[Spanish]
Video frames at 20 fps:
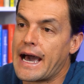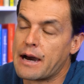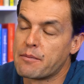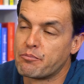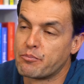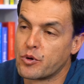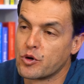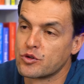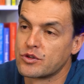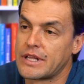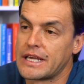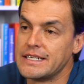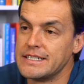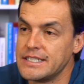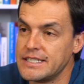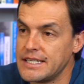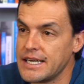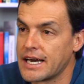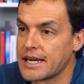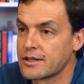a
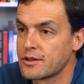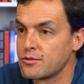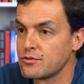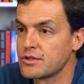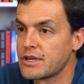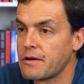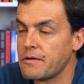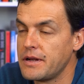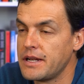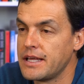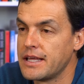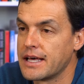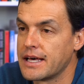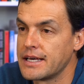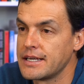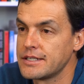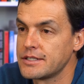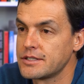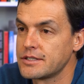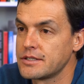potenciar tus
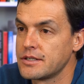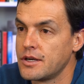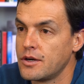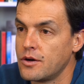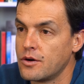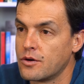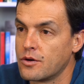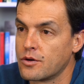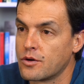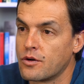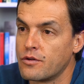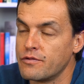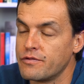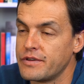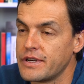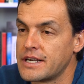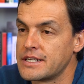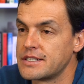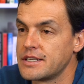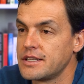habilidades o
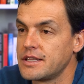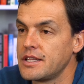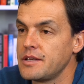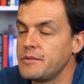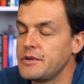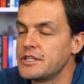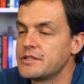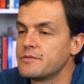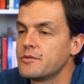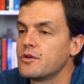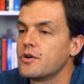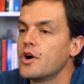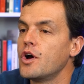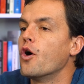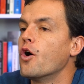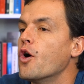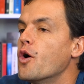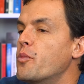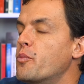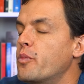confianza en ti mismo
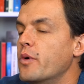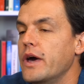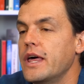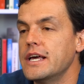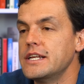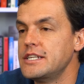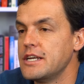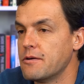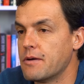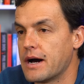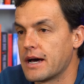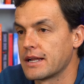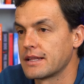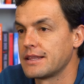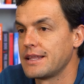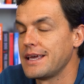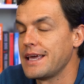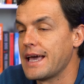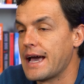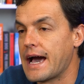o puede
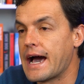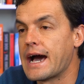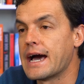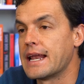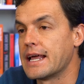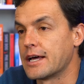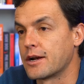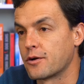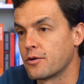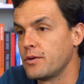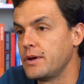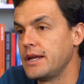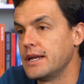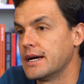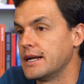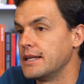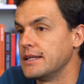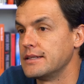llevarte a la ruina